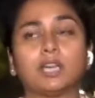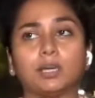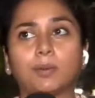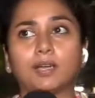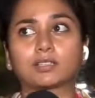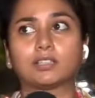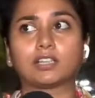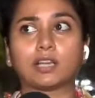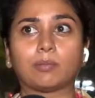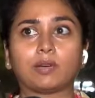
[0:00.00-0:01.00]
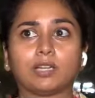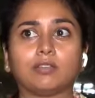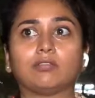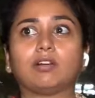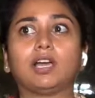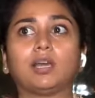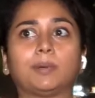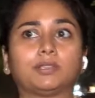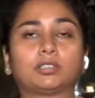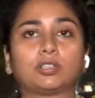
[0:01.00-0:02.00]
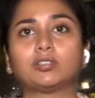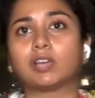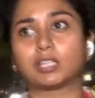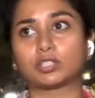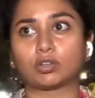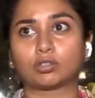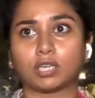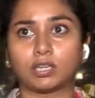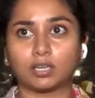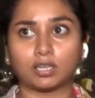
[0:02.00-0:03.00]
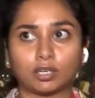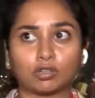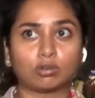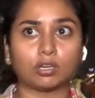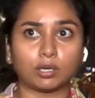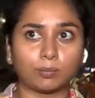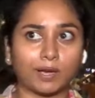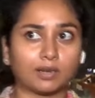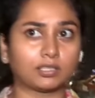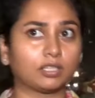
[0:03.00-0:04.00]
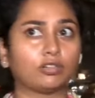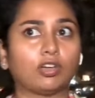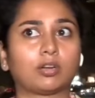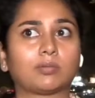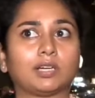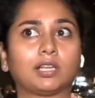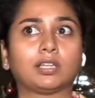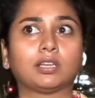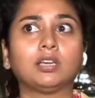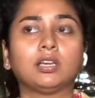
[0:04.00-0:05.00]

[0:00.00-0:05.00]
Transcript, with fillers: ఆయన పార్సీలు కాబట్టి వాళ్ళ పద్ధతుల ద్వారా జరుగుతాయా అని అనుకున్నారు పార్సీలు నార్మల్గా